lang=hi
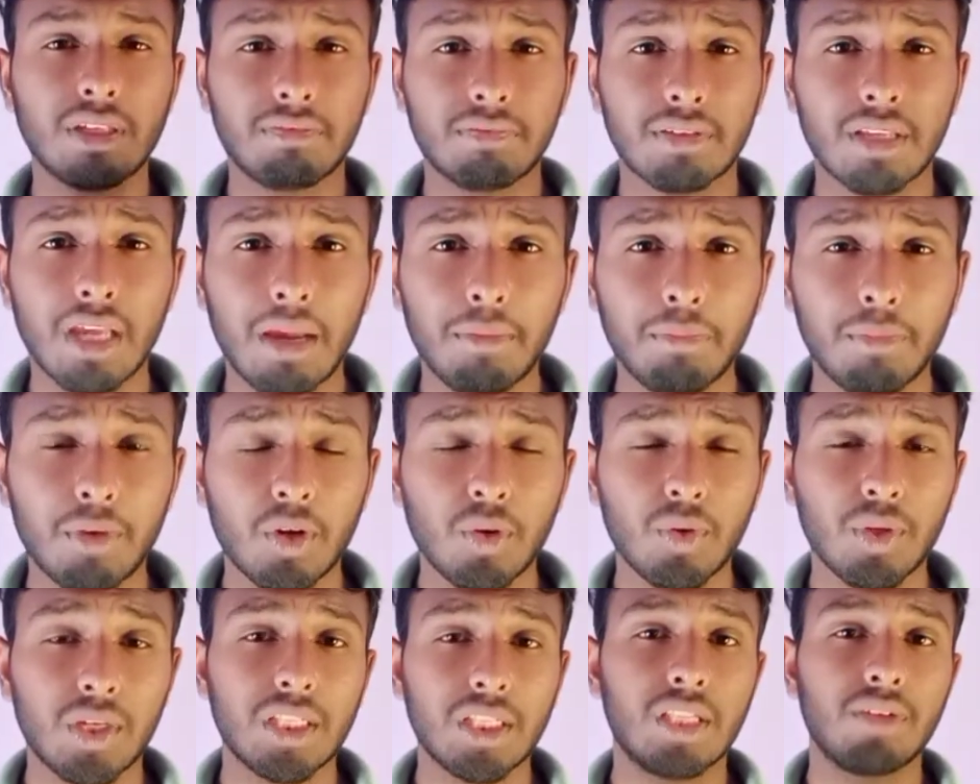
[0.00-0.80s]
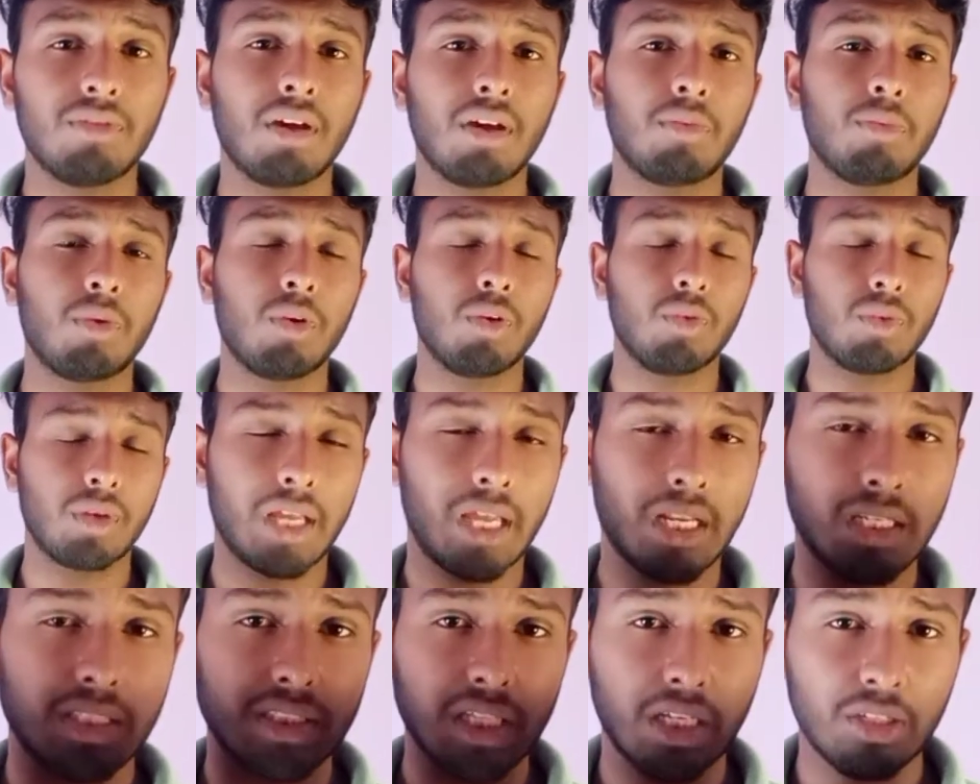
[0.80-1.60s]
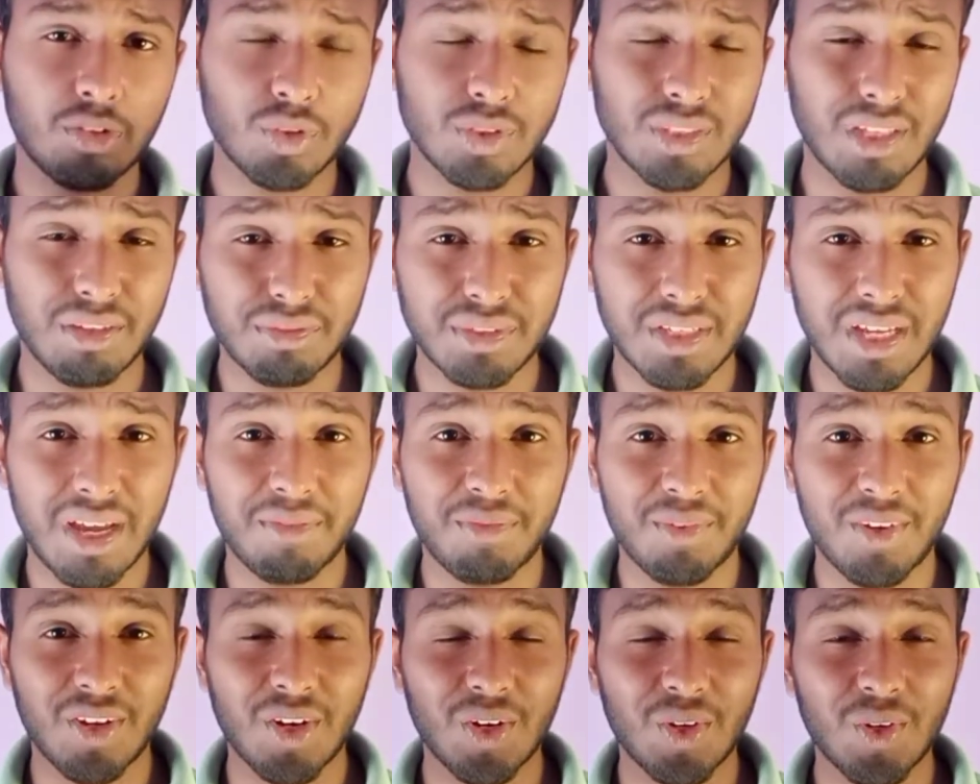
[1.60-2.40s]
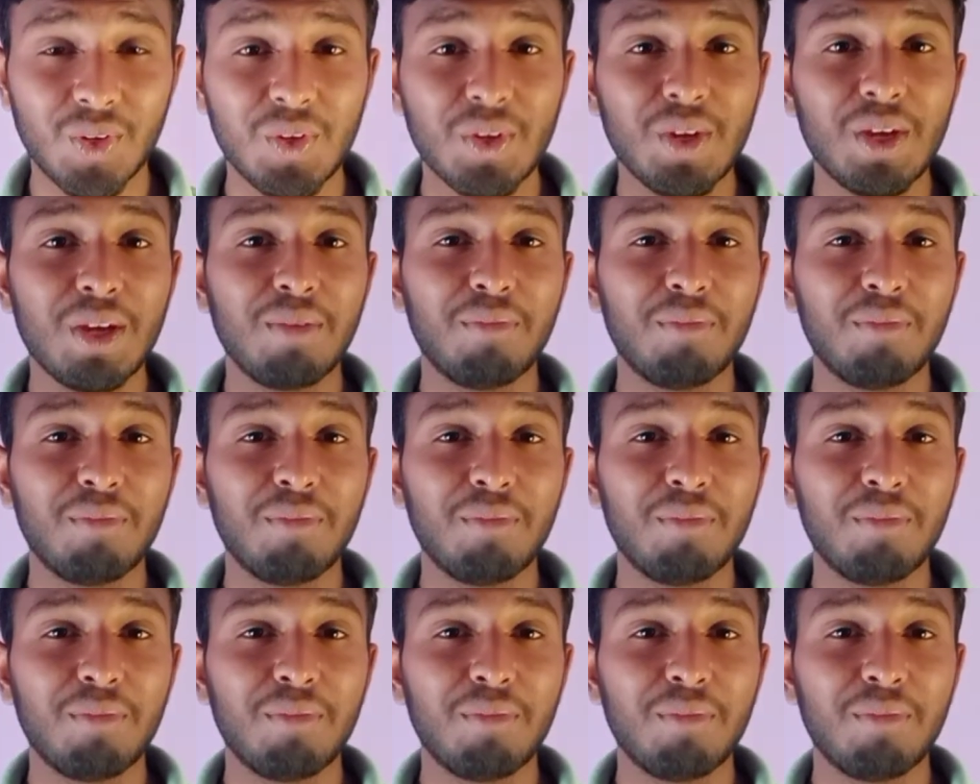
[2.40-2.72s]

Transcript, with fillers: सब्सक्राइब करो कितने बार बोलूंगे यार चैनल को सब्सक्राइब करो